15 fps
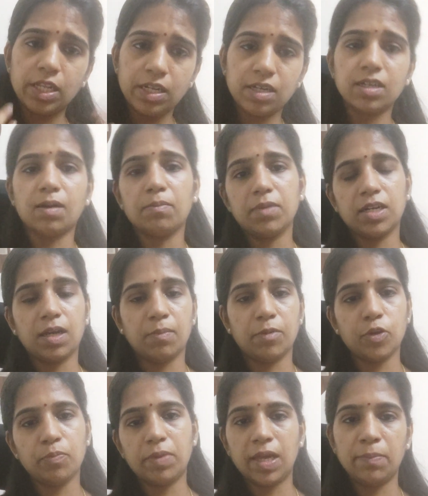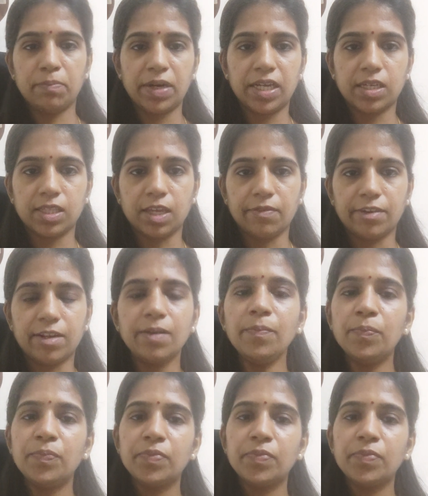இல்லை நம்மளை நம்மளையோ ப்ளேம் பண்ணிக்க தேவையில்லை